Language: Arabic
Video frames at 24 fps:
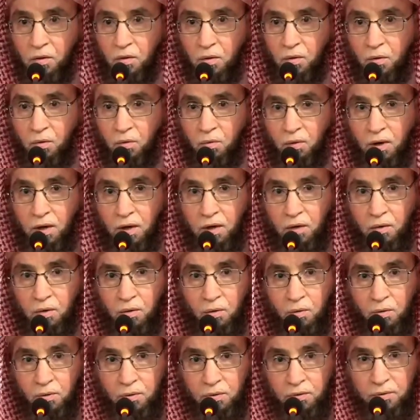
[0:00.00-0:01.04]

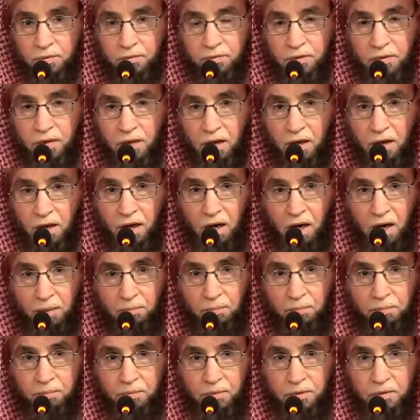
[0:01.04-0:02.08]
وله
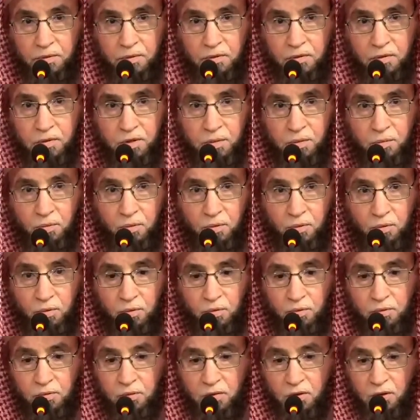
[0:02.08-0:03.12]
عم اسمه
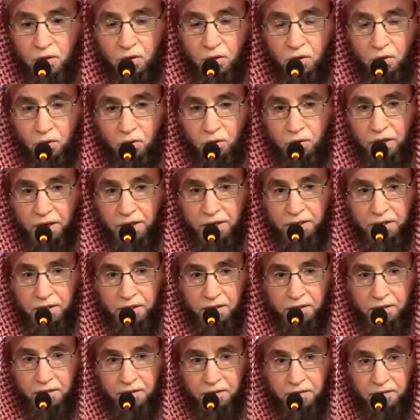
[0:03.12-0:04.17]
عيينة
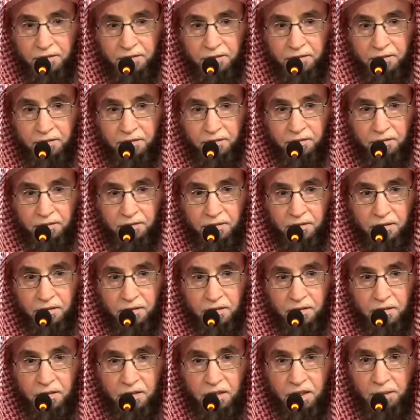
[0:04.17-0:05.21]

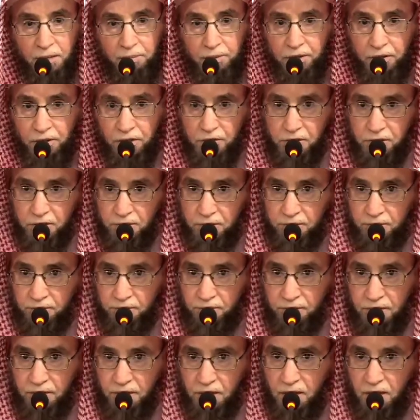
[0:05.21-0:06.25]
بن حصن
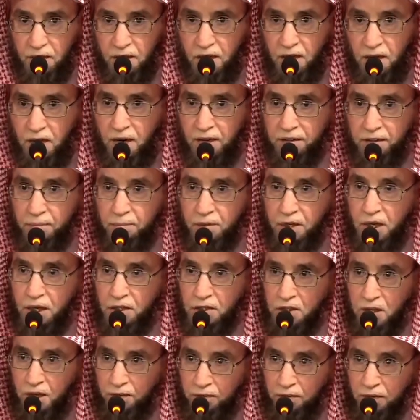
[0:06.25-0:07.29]
هذا من
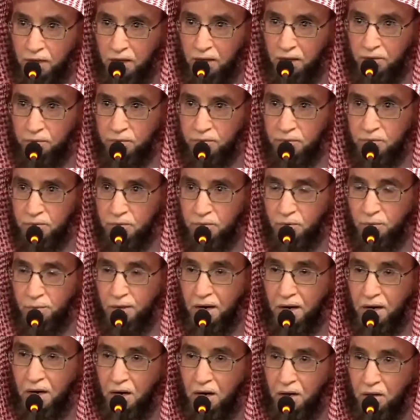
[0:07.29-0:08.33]
أجلاف العرب ومن
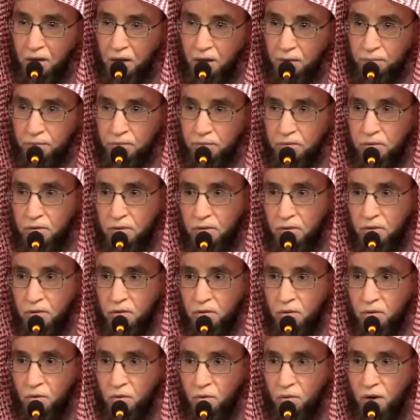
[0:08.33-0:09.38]
الأعراب
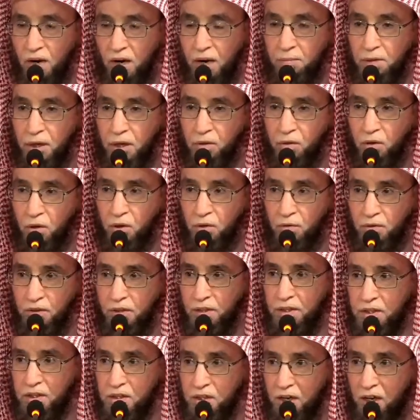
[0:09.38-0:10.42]
ولم يدخل في
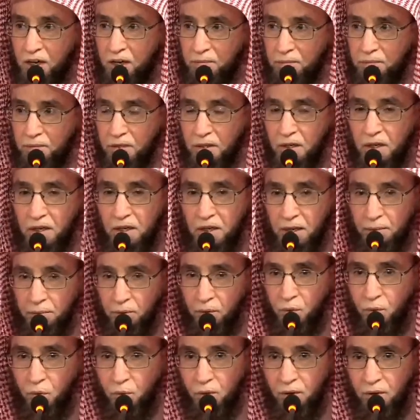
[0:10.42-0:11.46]
الإسلام إلا
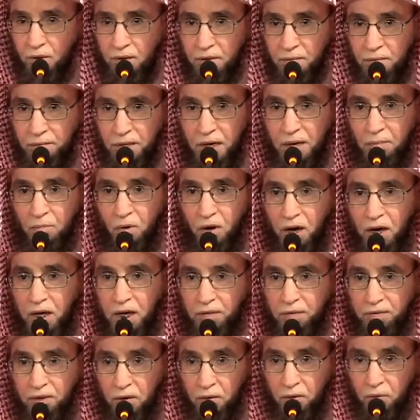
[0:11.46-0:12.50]
بقوة من
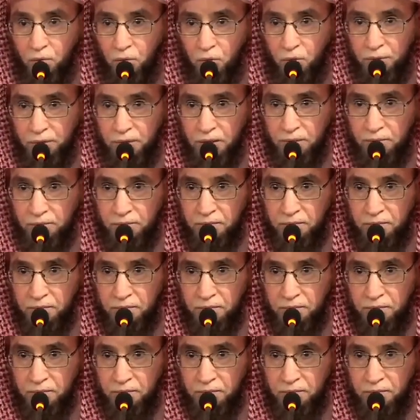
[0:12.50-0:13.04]
المؤلفة قلوبهم